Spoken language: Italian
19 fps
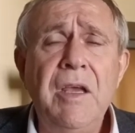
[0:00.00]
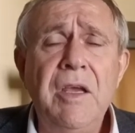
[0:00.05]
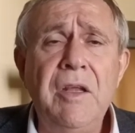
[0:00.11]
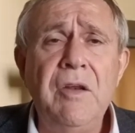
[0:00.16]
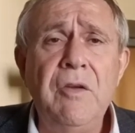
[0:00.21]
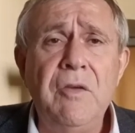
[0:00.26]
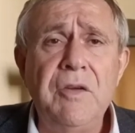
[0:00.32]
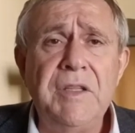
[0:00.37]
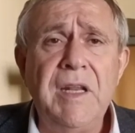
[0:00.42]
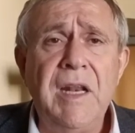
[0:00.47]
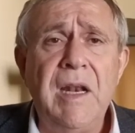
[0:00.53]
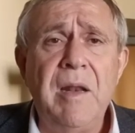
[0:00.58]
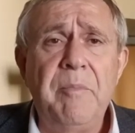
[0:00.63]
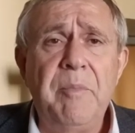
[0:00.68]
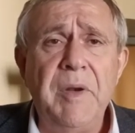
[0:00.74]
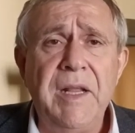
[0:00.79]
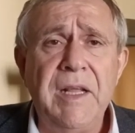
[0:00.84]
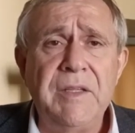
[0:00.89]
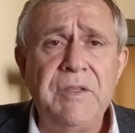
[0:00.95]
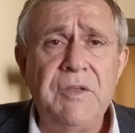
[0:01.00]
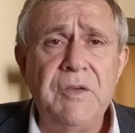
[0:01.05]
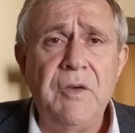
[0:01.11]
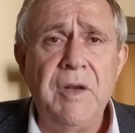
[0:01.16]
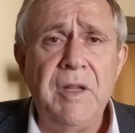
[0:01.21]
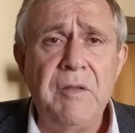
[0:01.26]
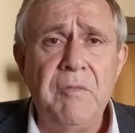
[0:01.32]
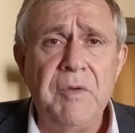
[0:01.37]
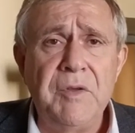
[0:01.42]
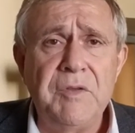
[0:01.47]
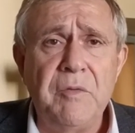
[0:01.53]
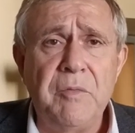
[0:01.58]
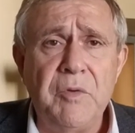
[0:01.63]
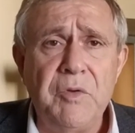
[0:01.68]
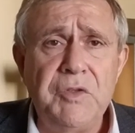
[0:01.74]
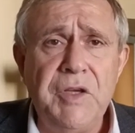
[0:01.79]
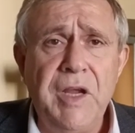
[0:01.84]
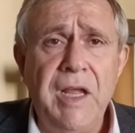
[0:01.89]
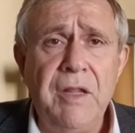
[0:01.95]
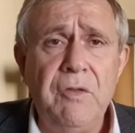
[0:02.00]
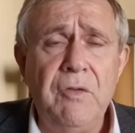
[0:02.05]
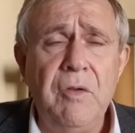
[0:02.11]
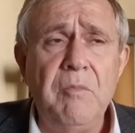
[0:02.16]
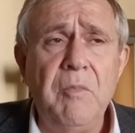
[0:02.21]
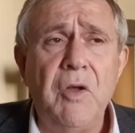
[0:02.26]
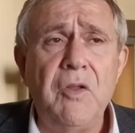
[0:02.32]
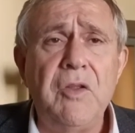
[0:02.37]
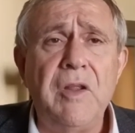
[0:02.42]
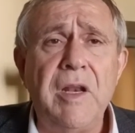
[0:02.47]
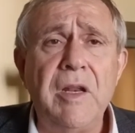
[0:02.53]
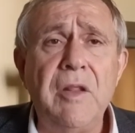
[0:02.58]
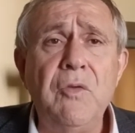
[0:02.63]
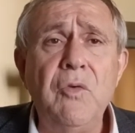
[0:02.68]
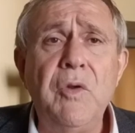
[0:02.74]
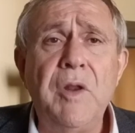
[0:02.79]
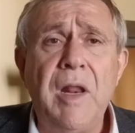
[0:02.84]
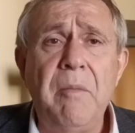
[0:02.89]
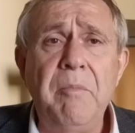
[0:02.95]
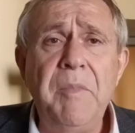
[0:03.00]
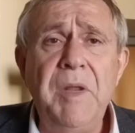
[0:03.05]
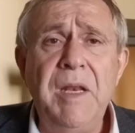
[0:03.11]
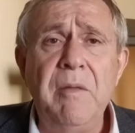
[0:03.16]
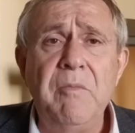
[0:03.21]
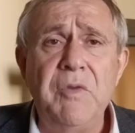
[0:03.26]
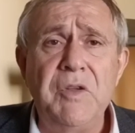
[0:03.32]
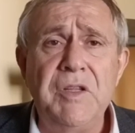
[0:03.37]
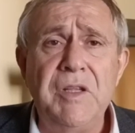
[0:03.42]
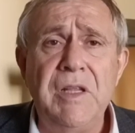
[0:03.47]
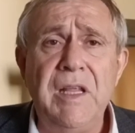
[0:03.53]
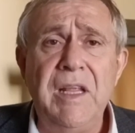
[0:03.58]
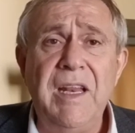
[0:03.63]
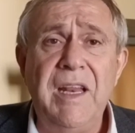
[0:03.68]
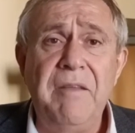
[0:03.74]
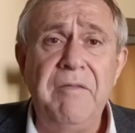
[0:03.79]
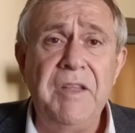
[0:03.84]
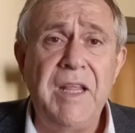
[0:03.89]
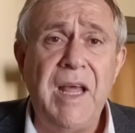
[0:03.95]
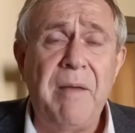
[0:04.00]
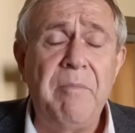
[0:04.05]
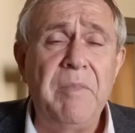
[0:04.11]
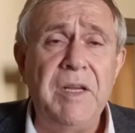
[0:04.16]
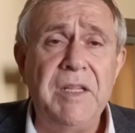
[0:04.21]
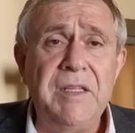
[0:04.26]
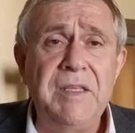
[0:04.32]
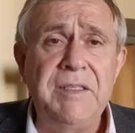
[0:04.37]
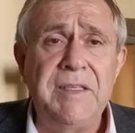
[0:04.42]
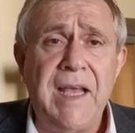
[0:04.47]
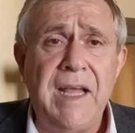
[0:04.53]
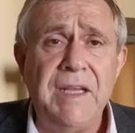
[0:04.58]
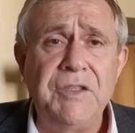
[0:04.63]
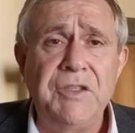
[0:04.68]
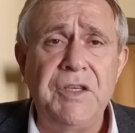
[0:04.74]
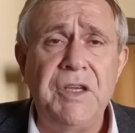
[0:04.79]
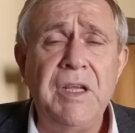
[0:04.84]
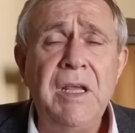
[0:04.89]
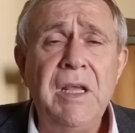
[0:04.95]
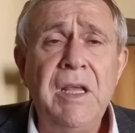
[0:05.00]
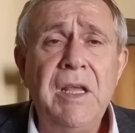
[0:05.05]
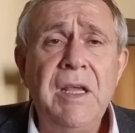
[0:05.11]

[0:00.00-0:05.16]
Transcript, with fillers: in ordine all'applicazione di questo progetto, in modo da ridurre al minimo gli inevitabili disagi